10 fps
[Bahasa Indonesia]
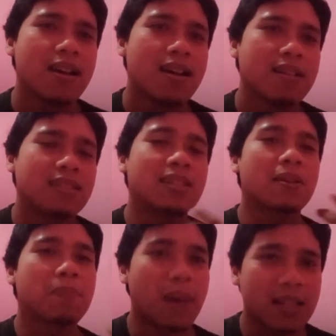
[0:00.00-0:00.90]

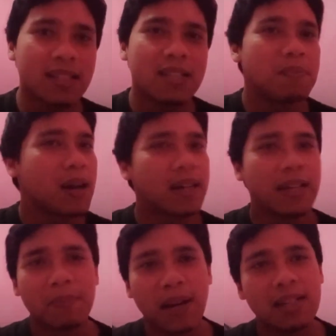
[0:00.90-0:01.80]
cermati
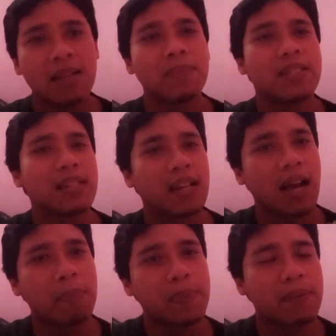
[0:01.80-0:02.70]
bagaimana
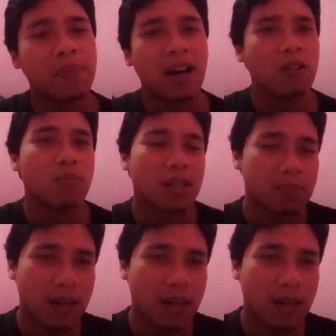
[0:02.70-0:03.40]
menyikapi maklumat